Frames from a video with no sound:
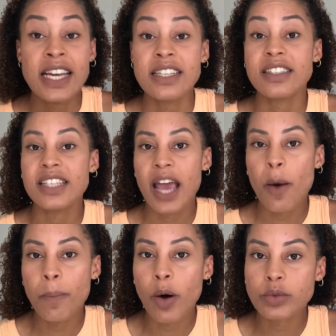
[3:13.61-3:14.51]
Se é
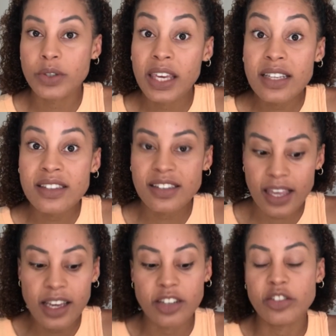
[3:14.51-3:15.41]
um ponto que sim,